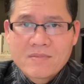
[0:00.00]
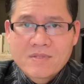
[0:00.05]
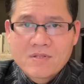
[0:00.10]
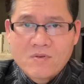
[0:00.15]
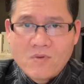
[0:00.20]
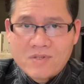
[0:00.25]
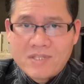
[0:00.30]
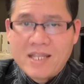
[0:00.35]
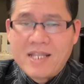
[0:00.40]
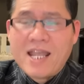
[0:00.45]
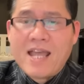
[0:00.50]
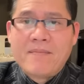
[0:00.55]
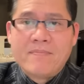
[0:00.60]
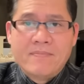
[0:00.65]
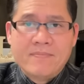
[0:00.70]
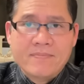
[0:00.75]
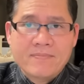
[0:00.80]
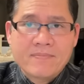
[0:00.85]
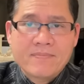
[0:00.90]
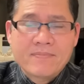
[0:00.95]
của thiền nam
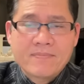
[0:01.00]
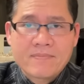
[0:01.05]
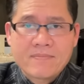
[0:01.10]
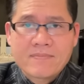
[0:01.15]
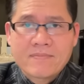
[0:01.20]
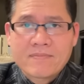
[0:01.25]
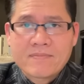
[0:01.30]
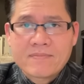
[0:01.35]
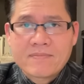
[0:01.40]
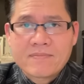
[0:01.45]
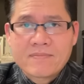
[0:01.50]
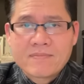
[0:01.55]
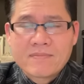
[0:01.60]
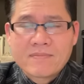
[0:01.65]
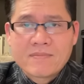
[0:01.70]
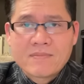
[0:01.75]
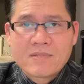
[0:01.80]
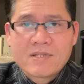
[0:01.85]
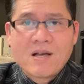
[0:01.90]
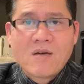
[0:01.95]

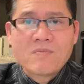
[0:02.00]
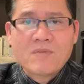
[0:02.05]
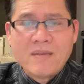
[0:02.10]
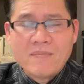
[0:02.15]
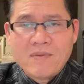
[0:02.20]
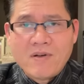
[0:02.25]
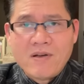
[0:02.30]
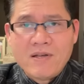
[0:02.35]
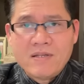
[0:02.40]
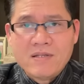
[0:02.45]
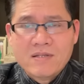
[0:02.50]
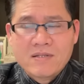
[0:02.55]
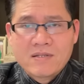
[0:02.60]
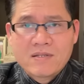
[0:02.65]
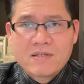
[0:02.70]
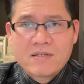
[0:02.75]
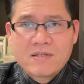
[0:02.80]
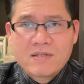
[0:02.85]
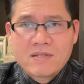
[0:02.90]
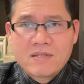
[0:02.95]
không dám nói
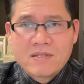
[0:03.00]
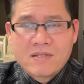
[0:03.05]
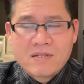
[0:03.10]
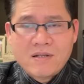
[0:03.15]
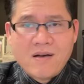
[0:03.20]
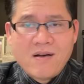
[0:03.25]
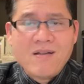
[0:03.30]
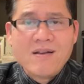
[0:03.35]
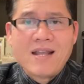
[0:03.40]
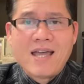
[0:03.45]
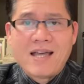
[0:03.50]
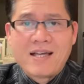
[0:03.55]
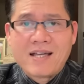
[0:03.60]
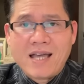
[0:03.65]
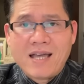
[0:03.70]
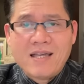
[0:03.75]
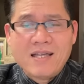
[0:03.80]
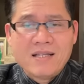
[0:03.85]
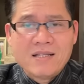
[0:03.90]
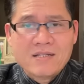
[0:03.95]
đó là
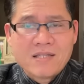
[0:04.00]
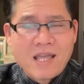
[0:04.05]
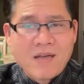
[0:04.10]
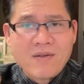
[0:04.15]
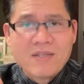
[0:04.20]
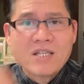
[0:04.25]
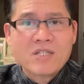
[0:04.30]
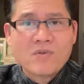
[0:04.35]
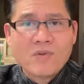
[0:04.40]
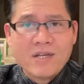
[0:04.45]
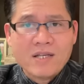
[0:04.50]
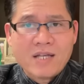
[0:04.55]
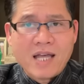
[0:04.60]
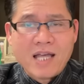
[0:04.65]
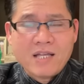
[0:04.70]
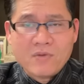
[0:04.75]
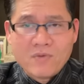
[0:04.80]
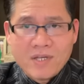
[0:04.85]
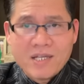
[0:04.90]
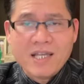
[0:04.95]
cái theo anh suy
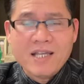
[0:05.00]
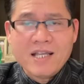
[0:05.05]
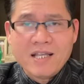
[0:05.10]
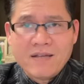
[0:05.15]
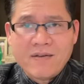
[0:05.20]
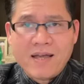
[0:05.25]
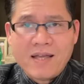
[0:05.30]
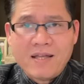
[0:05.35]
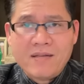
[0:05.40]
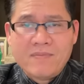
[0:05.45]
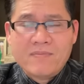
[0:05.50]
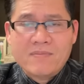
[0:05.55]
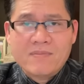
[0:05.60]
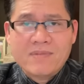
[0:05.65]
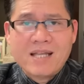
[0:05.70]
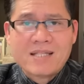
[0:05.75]
anh suy nghĩ như vậy á, là